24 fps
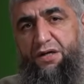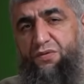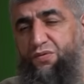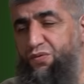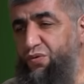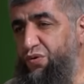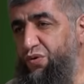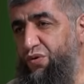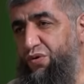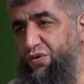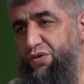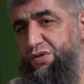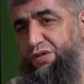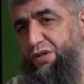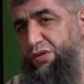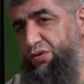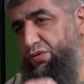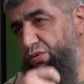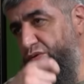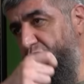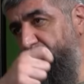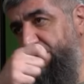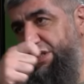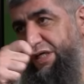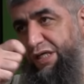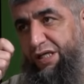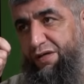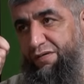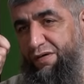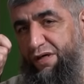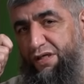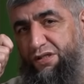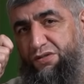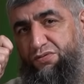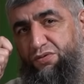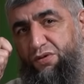уходят оттуда,
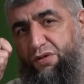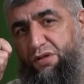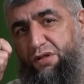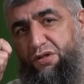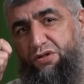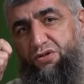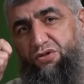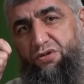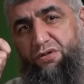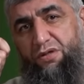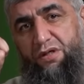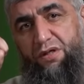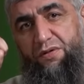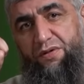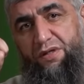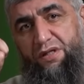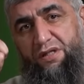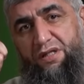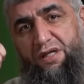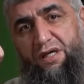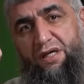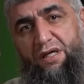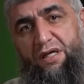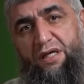закрывая свое лицо, говорит,